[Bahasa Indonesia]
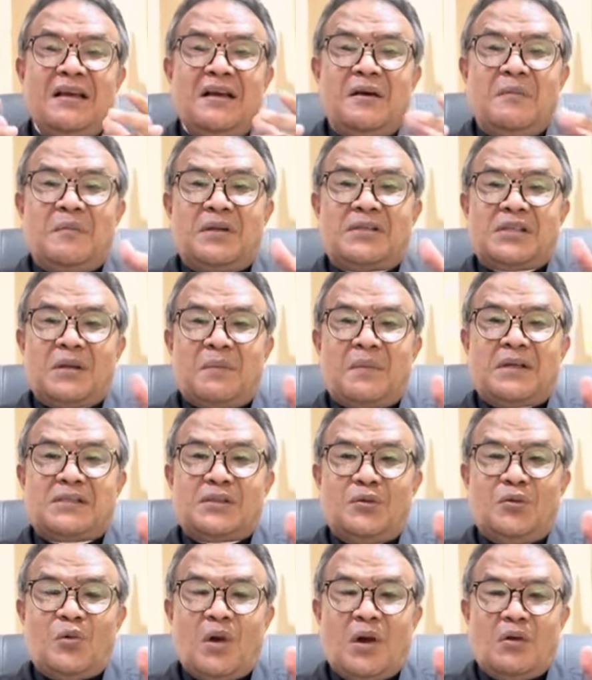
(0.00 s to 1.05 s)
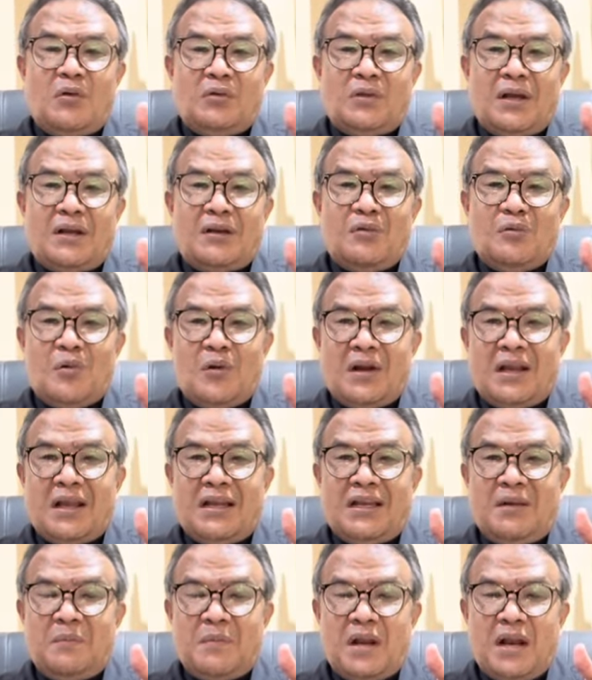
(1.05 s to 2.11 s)
bersama seluruh anggota keluarga
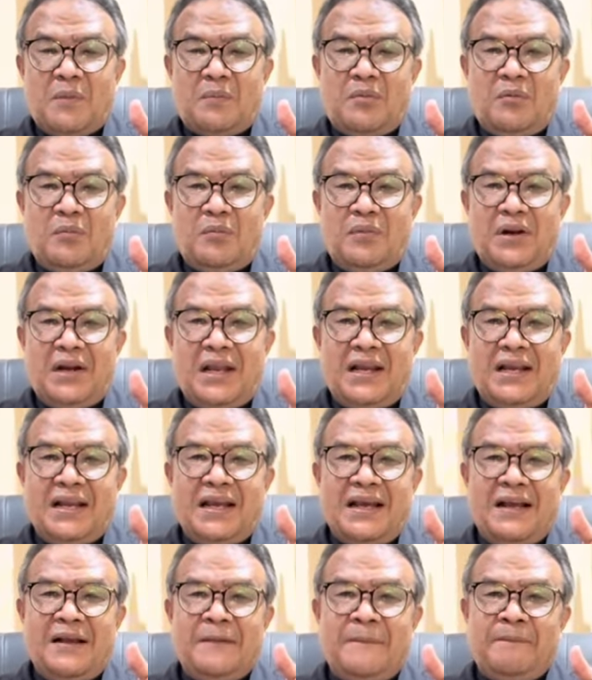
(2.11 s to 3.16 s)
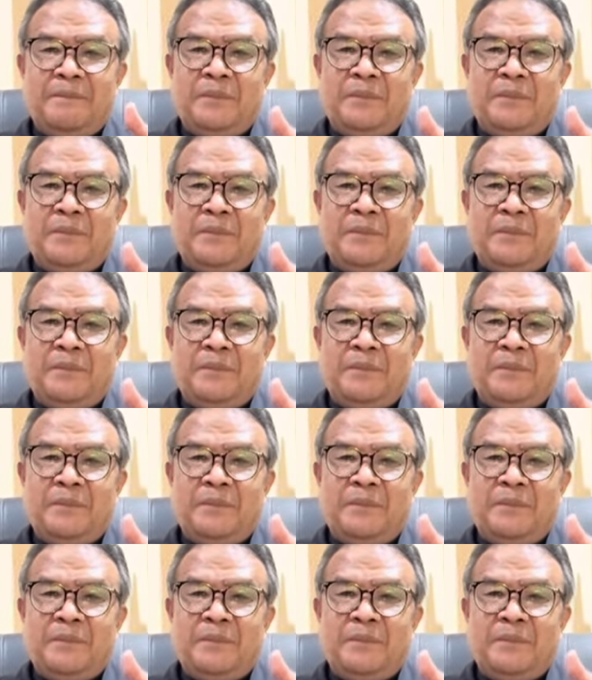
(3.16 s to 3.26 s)
dimanapun berada,